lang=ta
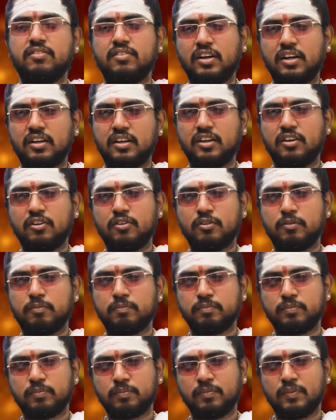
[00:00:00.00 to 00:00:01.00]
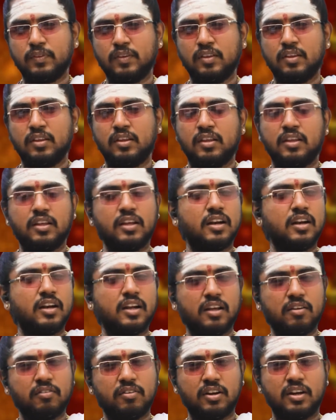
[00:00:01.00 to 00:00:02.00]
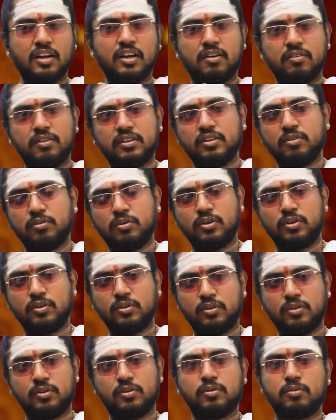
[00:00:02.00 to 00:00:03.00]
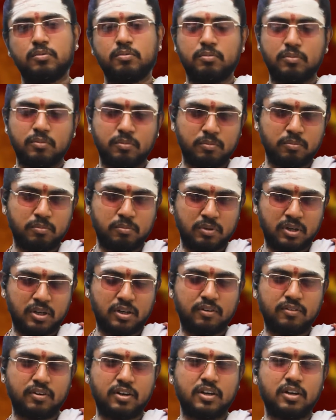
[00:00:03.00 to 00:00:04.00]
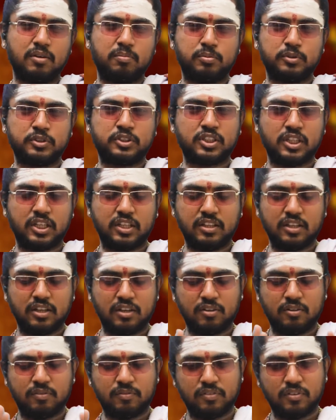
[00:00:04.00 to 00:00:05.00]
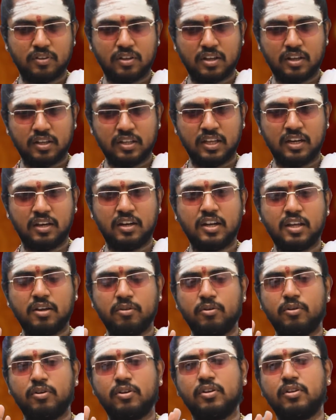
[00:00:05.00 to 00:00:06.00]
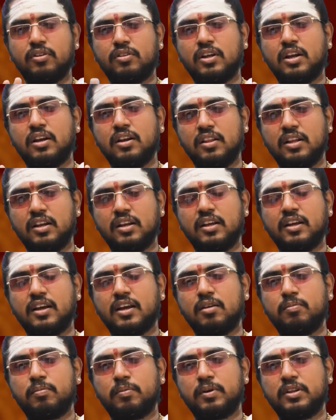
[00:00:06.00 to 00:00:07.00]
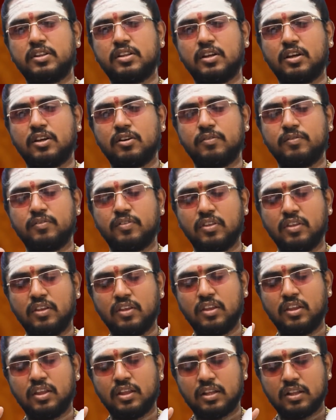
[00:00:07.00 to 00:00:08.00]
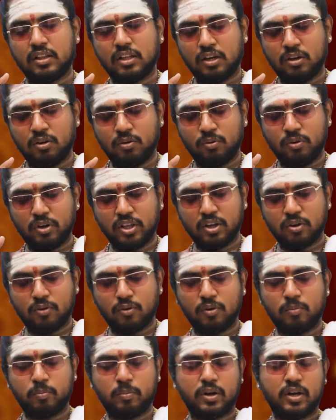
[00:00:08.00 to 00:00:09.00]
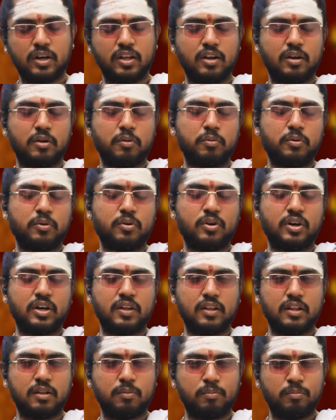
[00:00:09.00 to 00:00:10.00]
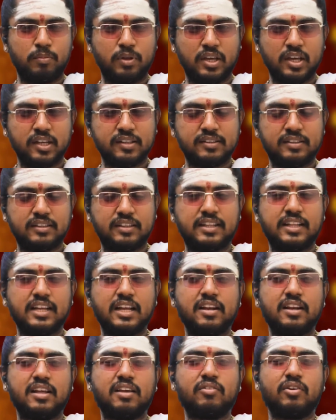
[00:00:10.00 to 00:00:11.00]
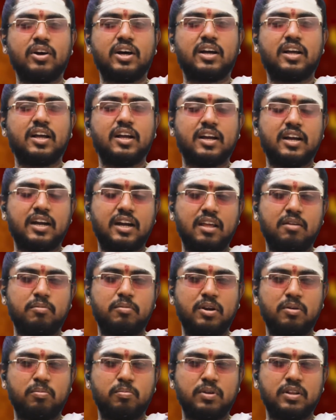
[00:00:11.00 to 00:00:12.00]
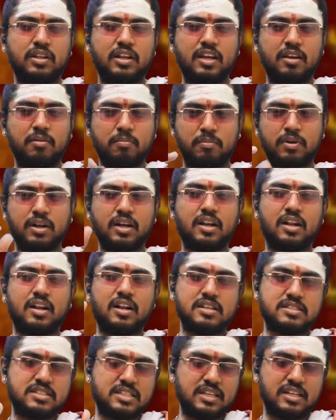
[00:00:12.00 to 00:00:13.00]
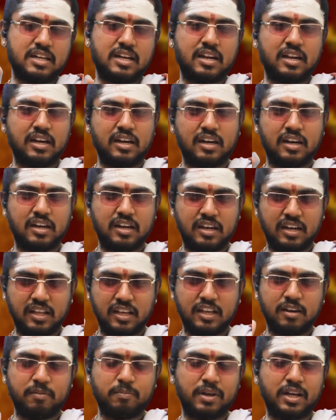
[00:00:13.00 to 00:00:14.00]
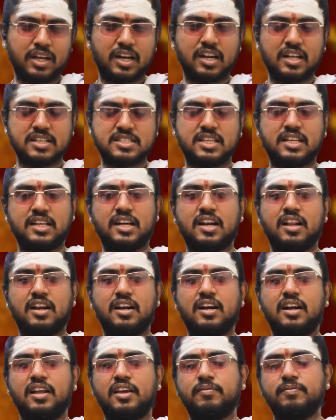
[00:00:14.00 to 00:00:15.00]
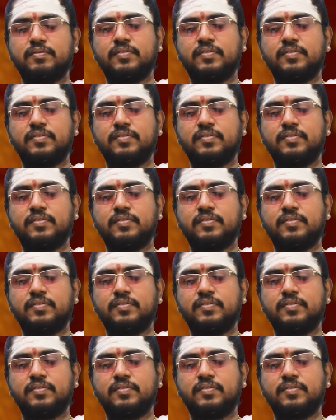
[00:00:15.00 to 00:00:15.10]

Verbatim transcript: இவங்கள்ட்ட இருக்கும் என்ன இவங்களை வந்து ஒரு மற்றவர்கள் புஷ் செய்தாலும் என்ன ஒரு தள்ளுதலுக்கு ஆழ்படுத்தினாலும் தன்னுடைய கோட்பாடு என்னவோ அதை மிக தெளிவாக கடைபிடிப்பதிலே மகர ராசிக்காரர்களுக்கு நிகர் மகர ராசிக்காரர்கள்